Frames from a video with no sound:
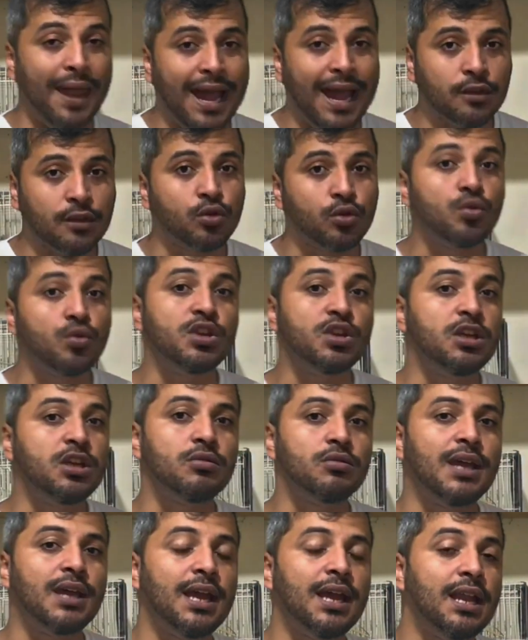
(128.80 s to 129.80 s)
perto do
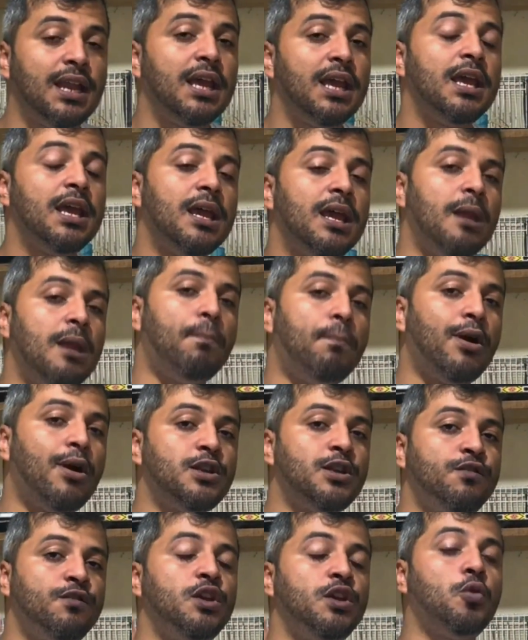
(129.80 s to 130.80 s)
ninho dele, ele
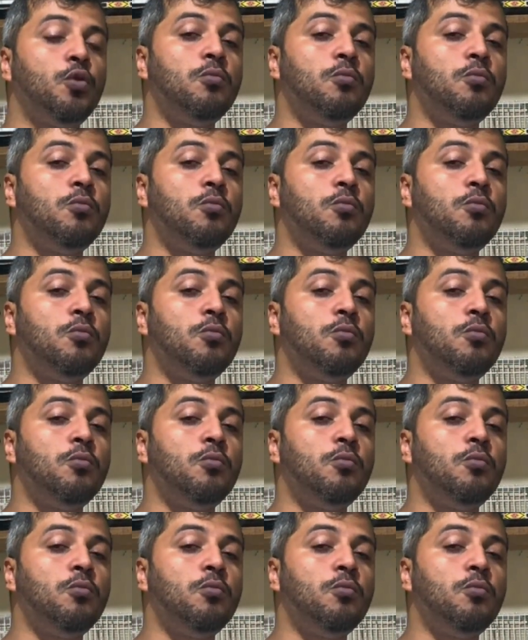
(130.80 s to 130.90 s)
pode vir